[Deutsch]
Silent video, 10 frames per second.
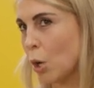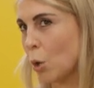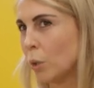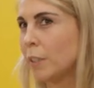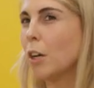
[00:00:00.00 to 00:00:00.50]

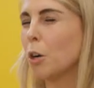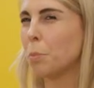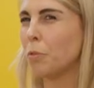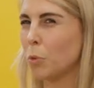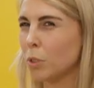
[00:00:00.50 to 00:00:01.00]
und die auch
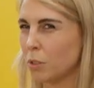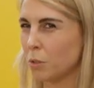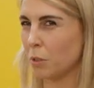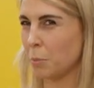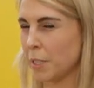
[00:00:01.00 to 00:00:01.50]
bewusst
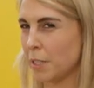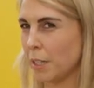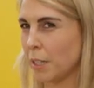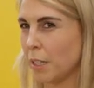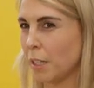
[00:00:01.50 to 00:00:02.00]
so ein
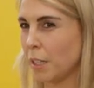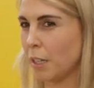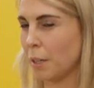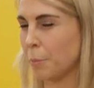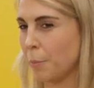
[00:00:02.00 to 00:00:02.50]
bisschen
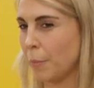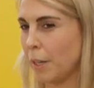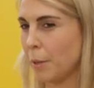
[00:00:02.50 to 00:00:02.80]
ähm,